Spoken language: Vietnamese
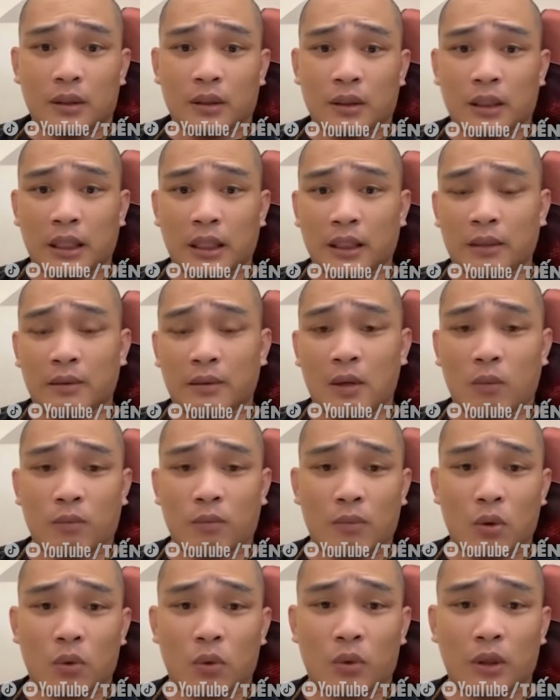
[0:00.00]
anh học
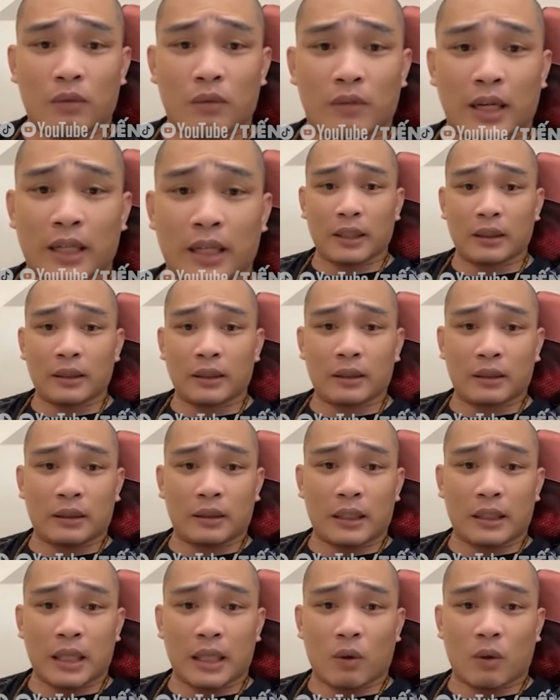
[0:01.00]
bố khuyên vãi
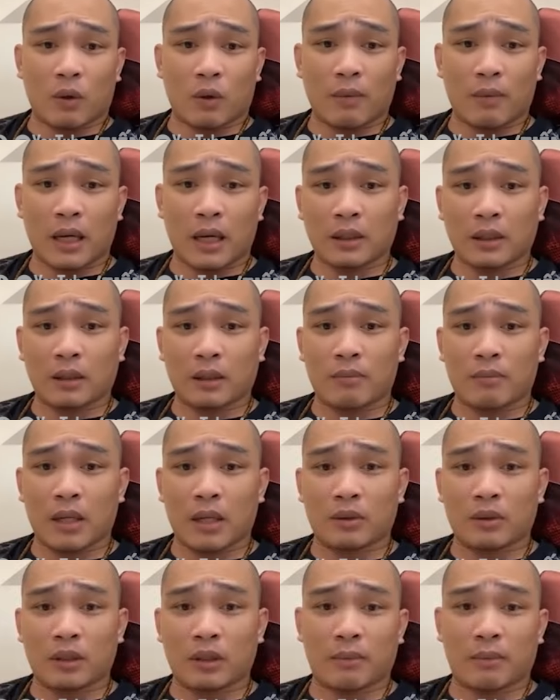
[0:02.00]
nhà họ mạc được
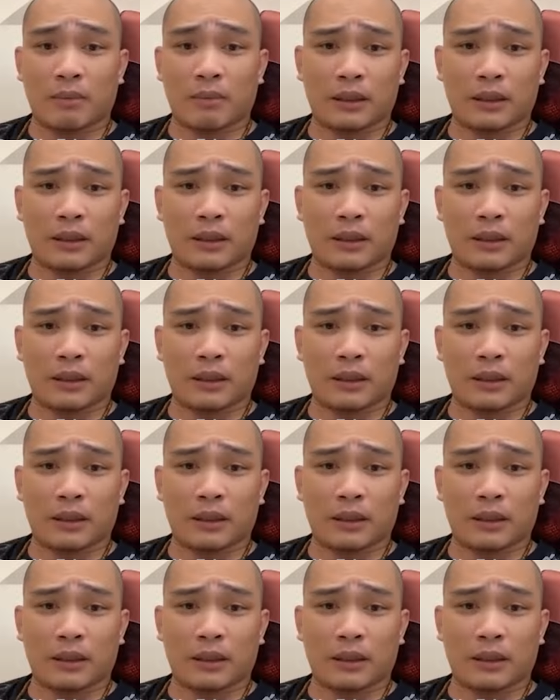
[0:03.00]
bao nhiêu năm